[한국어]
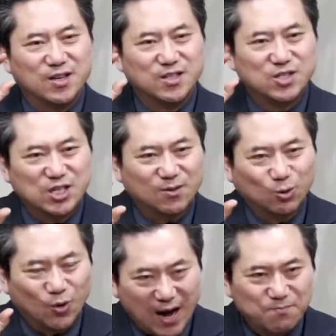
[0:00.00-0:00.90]

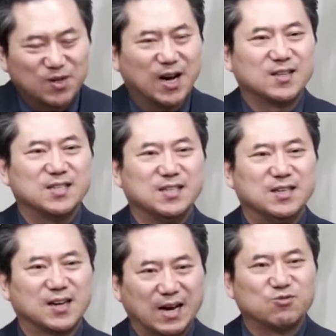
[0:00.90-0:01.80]
식도암까지
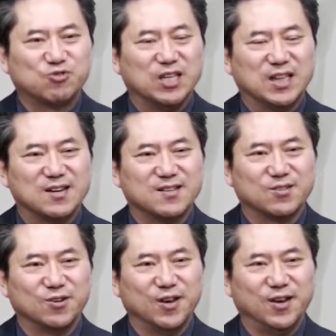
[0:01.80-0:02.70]
갈 수 있다는
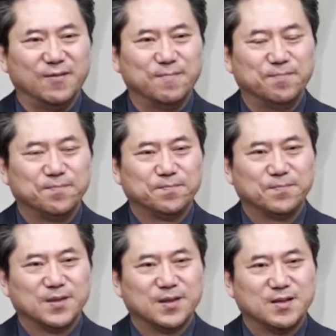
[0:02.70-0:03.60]
거예요.
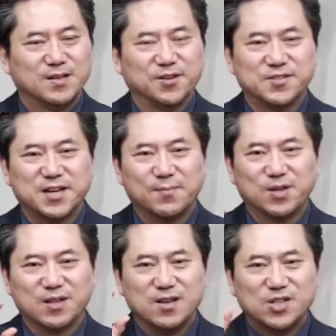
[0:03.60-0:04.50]
이런
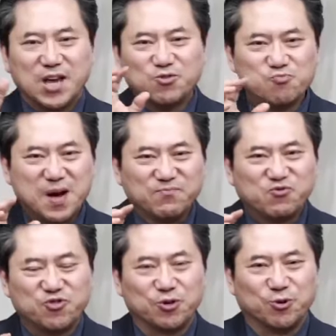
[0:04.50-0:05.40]
사람들은 체중만
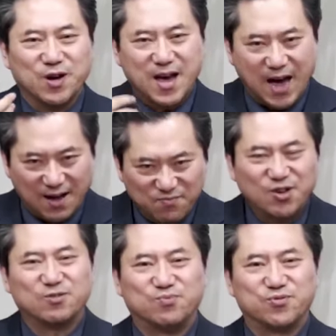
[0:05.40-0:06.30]
줄여도
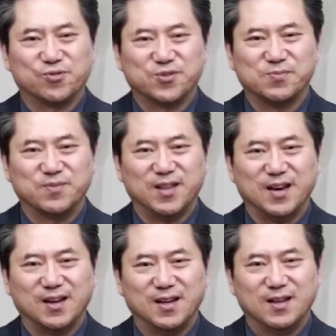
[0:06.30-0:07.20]
한결 부드럽습니다.
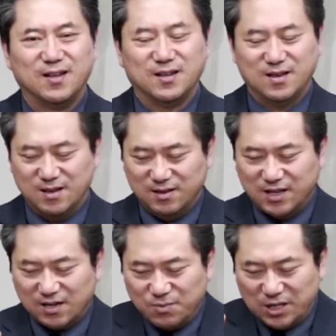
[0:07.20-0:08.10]

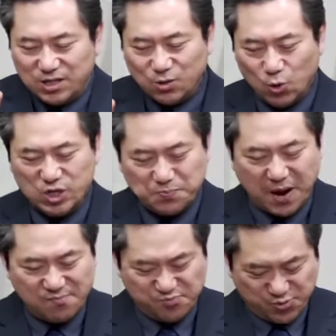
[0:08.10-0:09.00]
자그마치
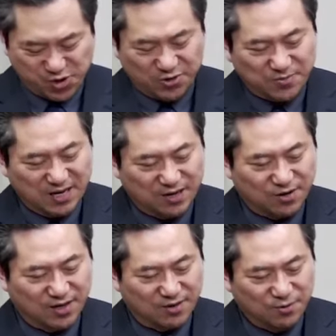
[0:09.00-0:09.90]
58%가 더 많이
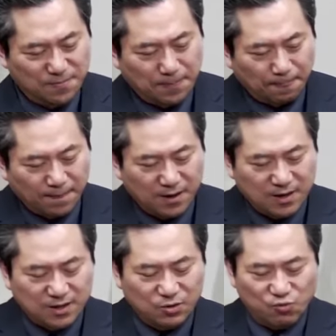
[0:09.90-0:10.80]
걸리고
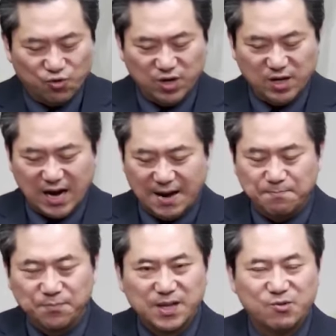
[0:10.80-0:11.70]
위암,
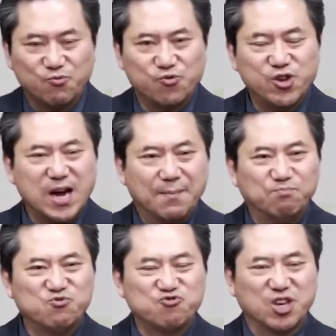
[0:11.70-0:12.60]

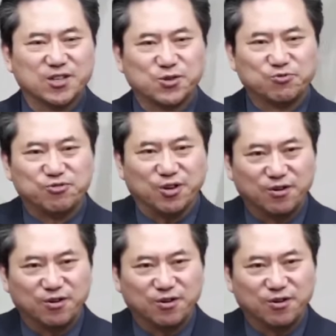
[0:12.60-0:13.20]
위암 중에서도요.